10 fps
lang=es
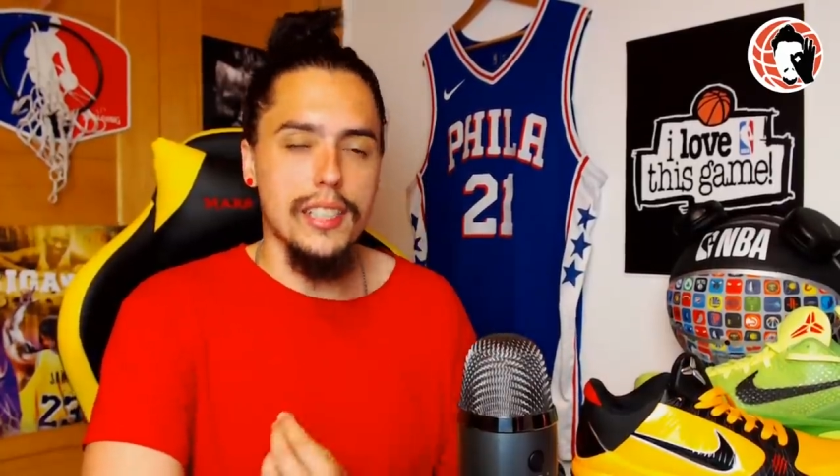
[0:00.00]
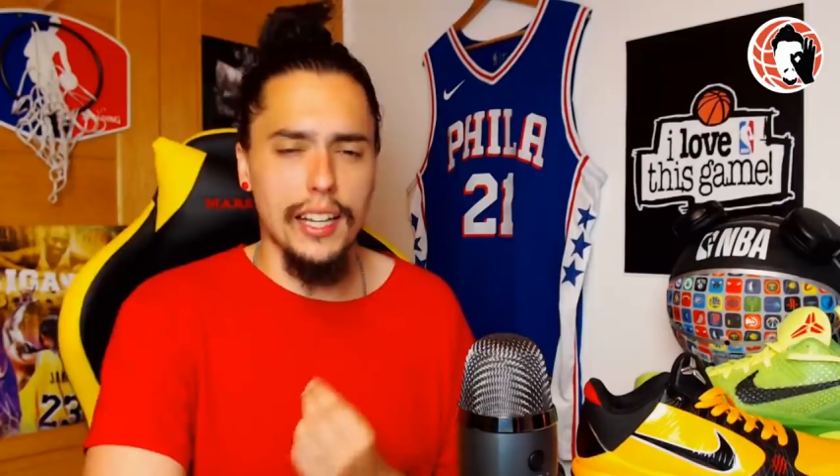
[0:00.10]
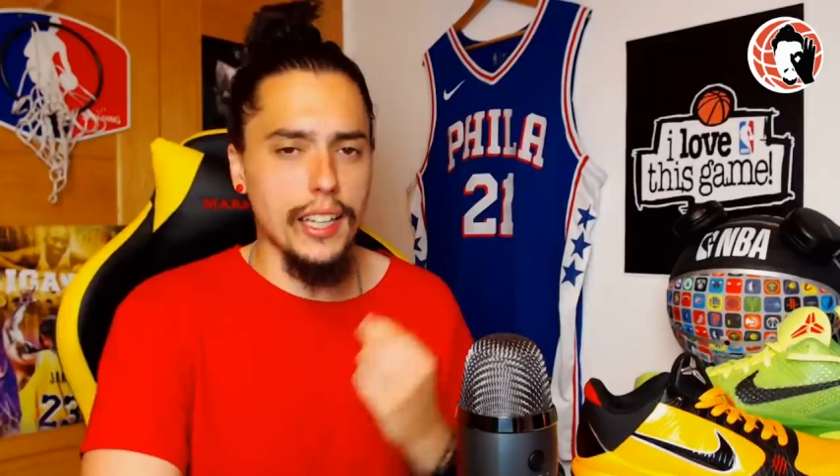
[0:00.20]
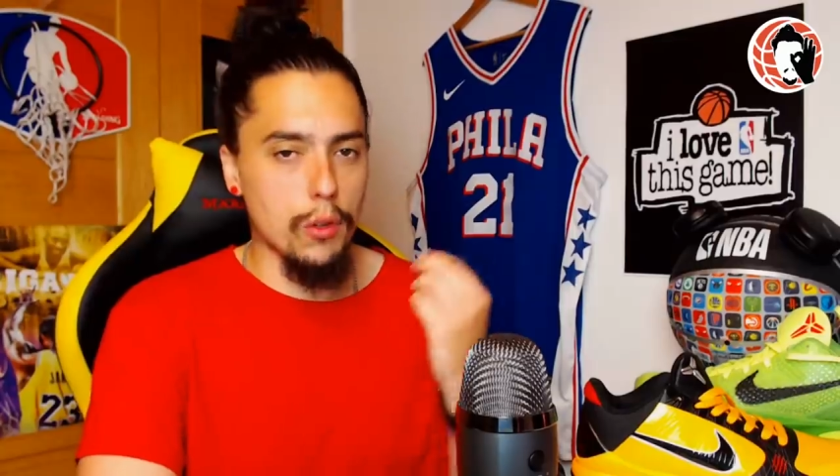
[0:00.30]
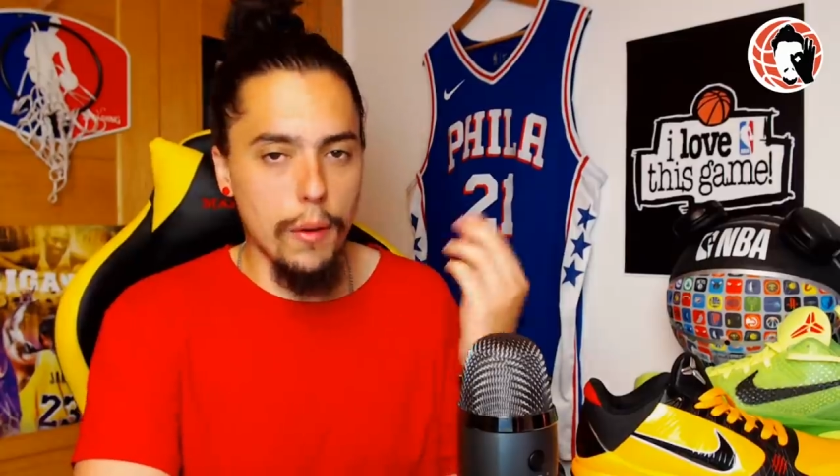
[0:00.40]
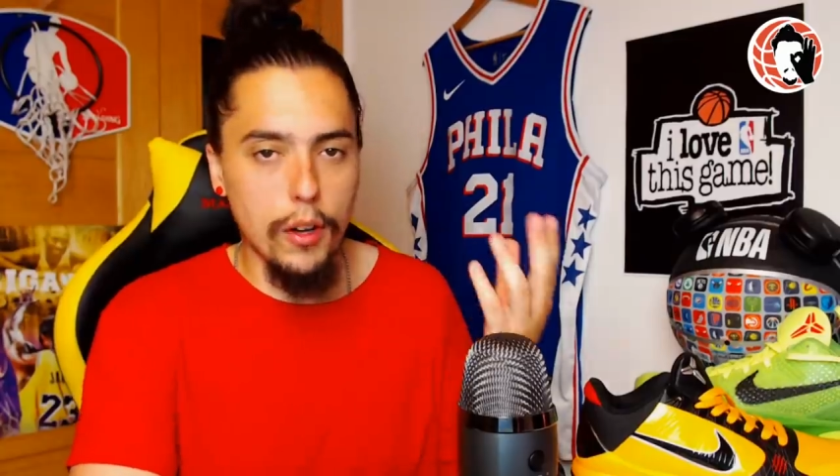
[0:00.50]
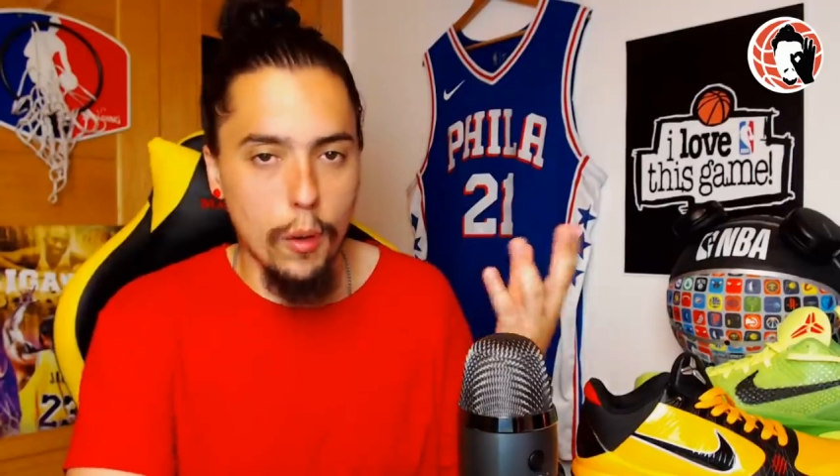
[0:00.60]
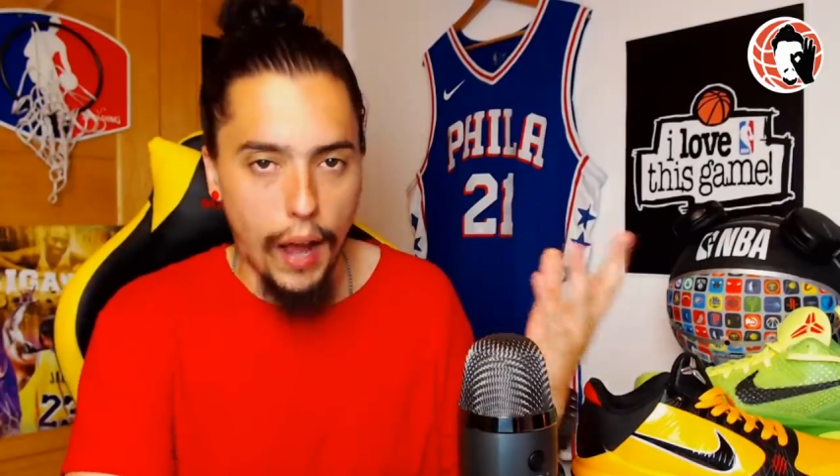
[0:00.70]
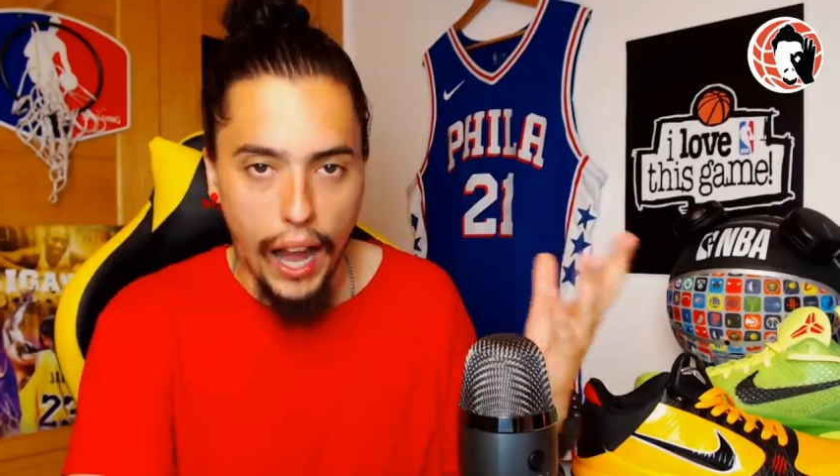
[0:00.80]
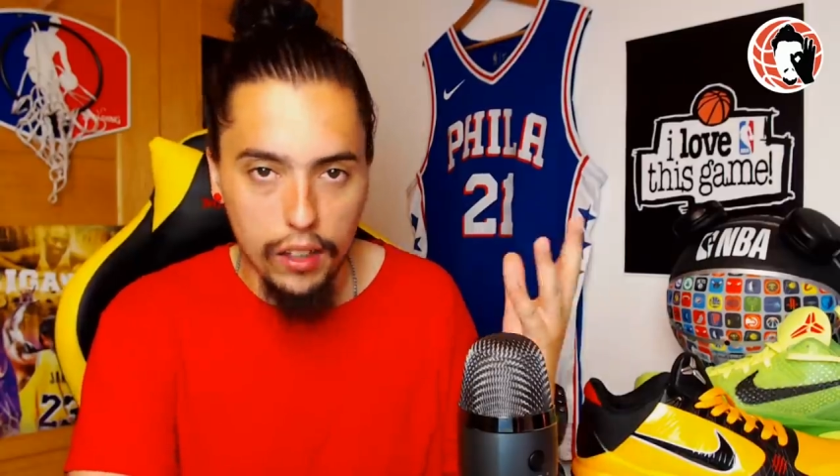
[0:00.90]
39,
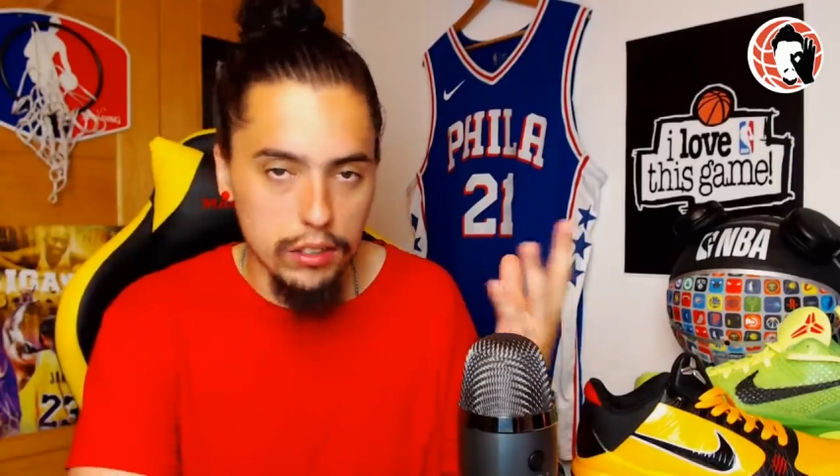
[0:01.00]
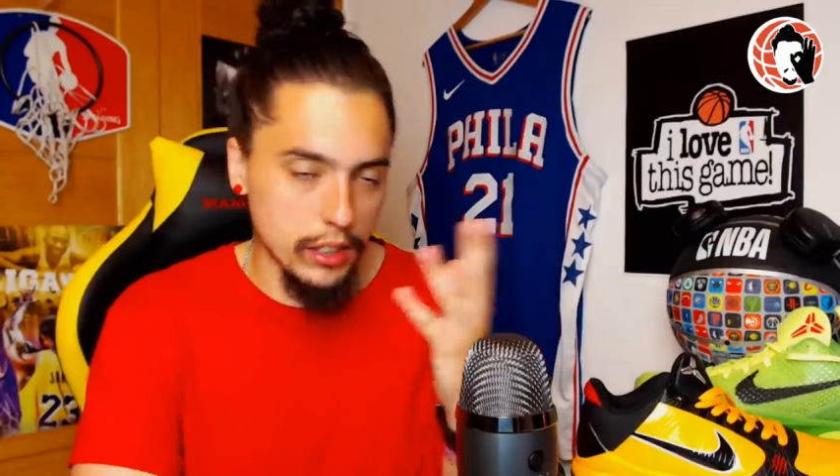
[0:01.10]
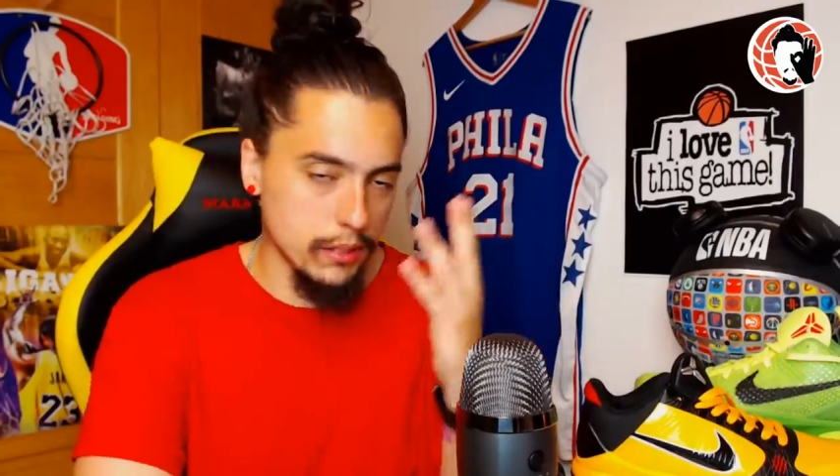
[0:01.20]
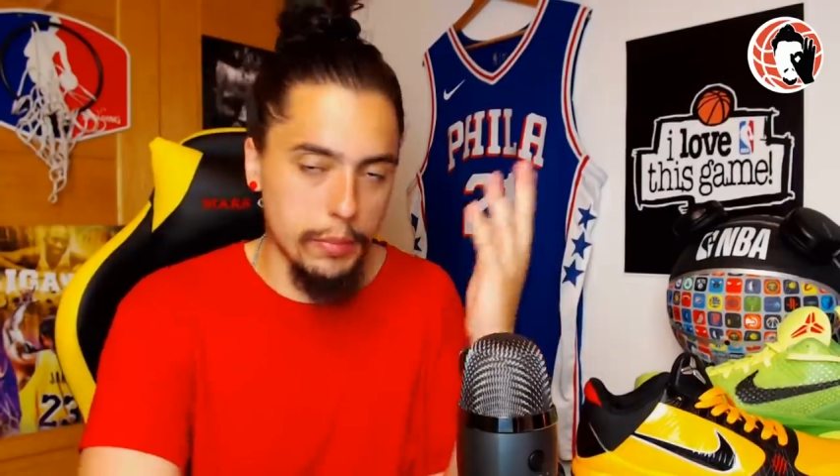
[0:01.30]
algo, ¿eh?